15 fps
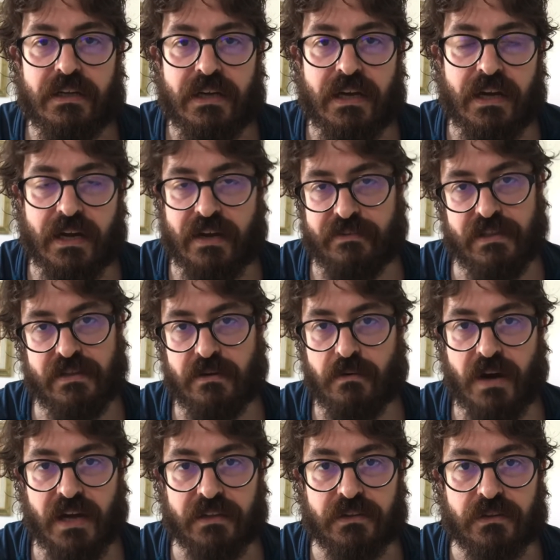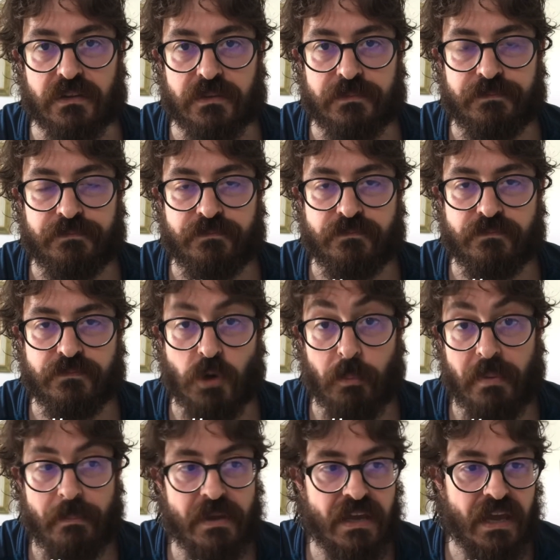H24 o
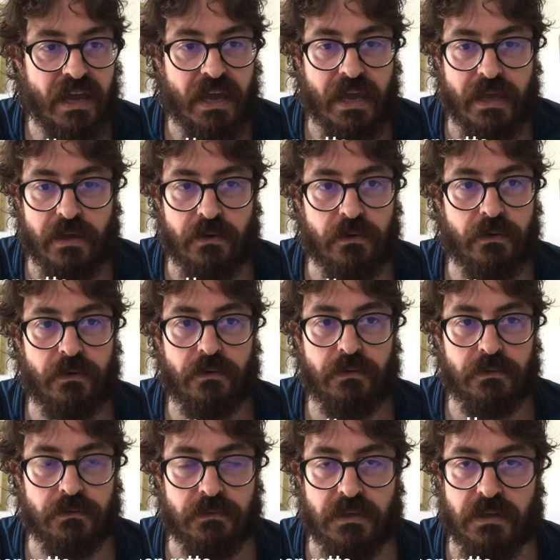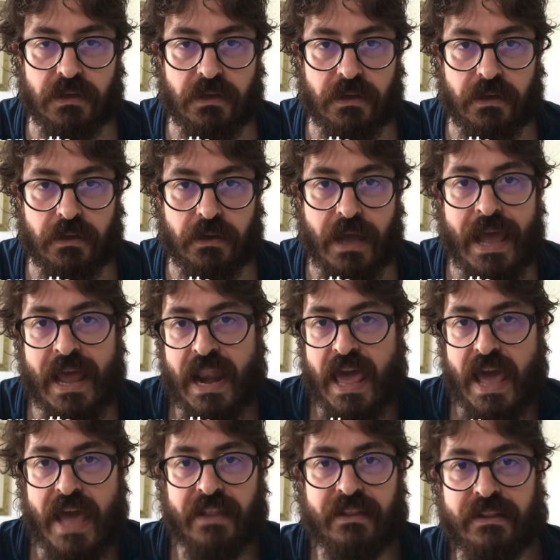Baby K o
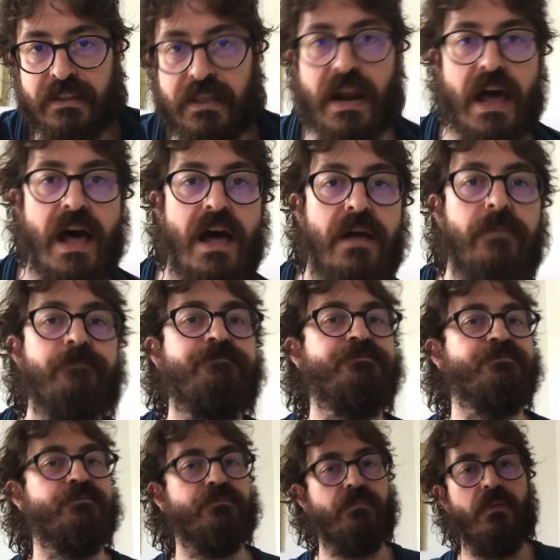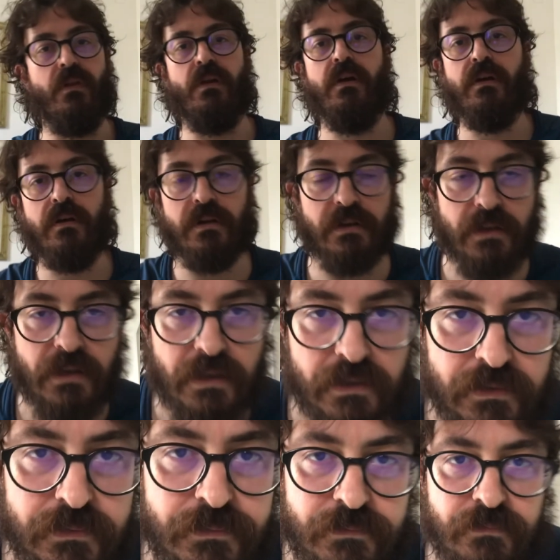Elettra, vabbè
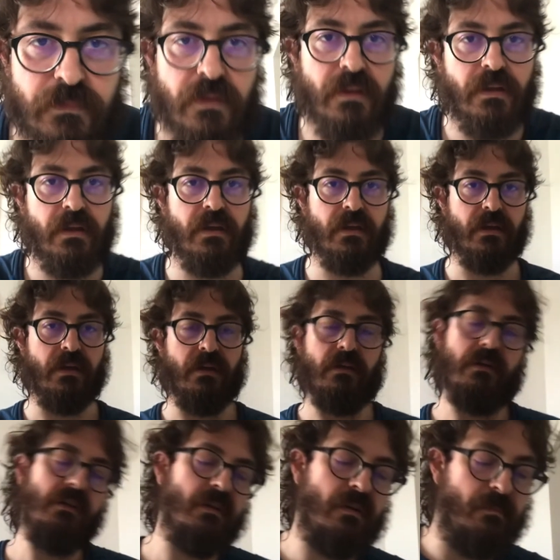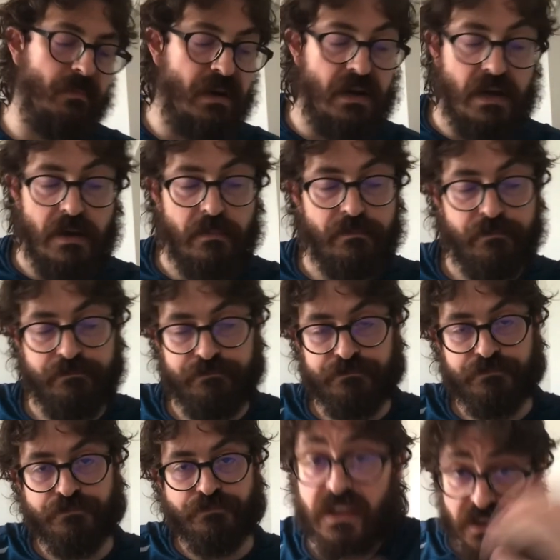le robe là.
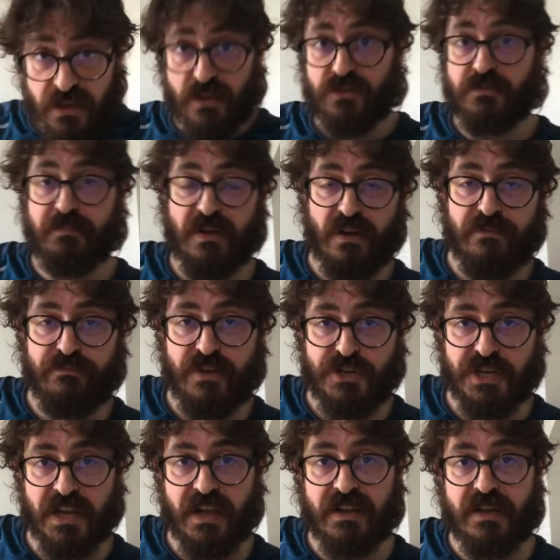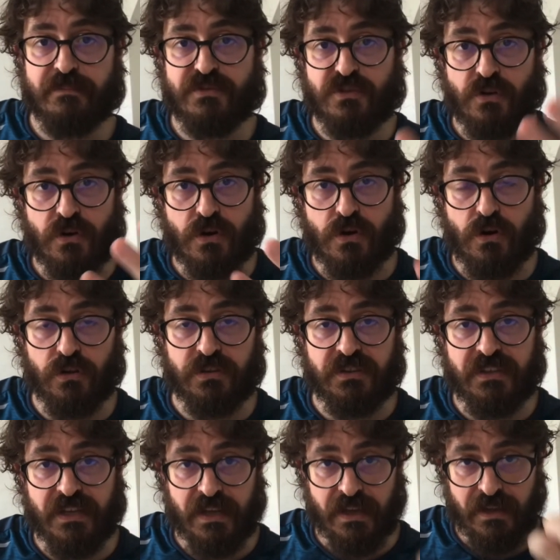Io spero invece che Gibson
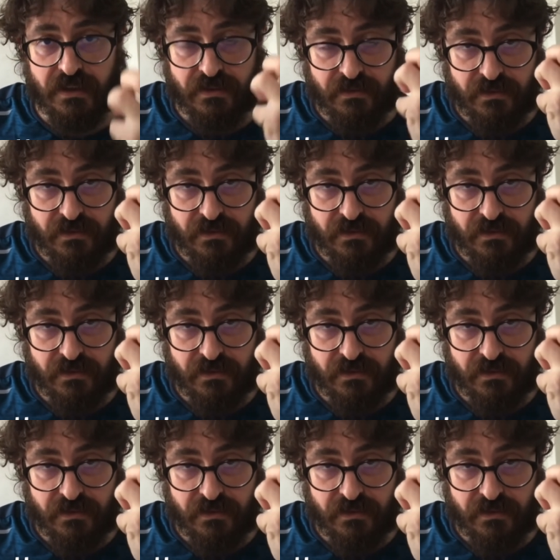Rotte eh,